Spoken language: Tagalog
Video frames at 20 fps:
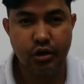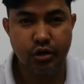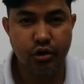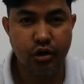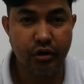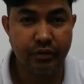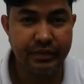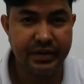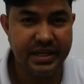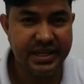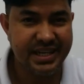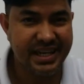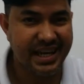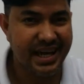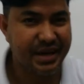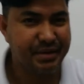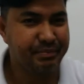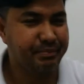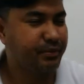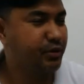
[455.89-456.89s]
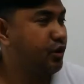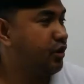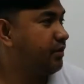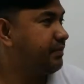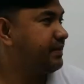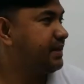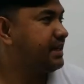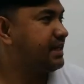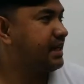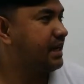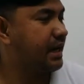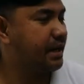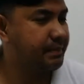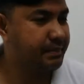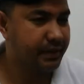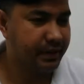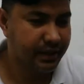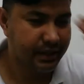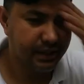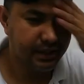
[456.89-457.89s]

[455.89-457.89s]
coffee is life. Coffee is life.